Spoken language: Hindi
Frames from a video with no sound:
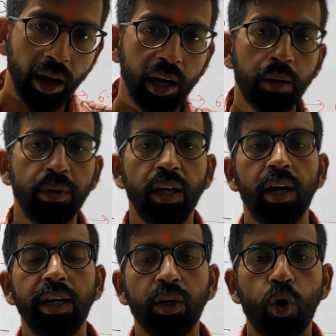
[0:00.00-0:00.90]
अगर मैं
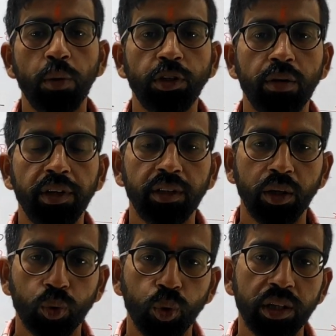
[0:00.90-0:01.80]
हर एक
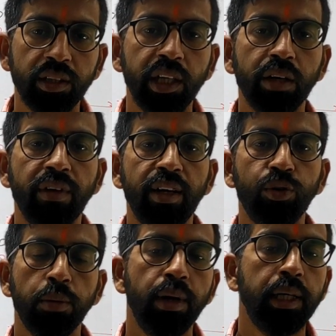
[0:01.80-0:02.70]
ऑब्जर्वेशन को किसी एक वैल्यू
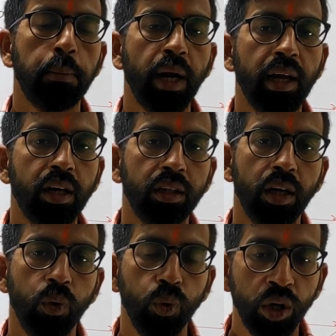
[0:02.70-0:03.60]
से मल्टीप्लाई
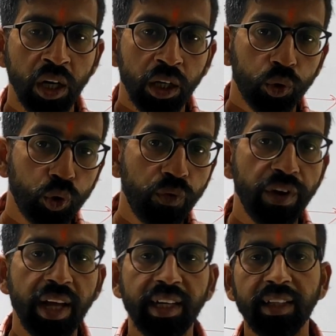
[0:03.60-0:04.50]
करता हूँ तो जो
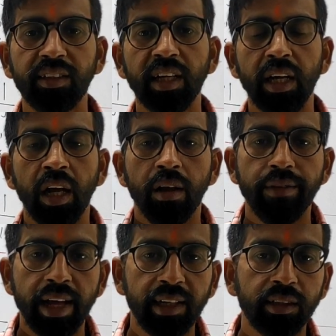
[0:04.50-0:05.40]
वेरिएंस है
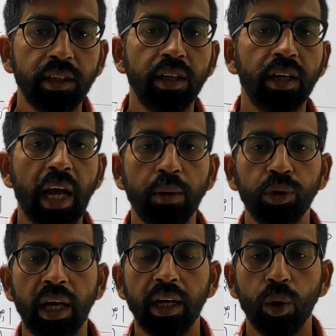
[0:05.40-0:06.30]
वेरिएंस कितने टाइम
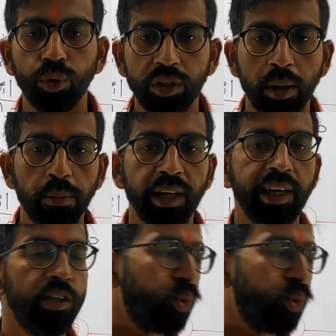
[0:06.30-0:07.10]
हो जाएगा उस नंबर के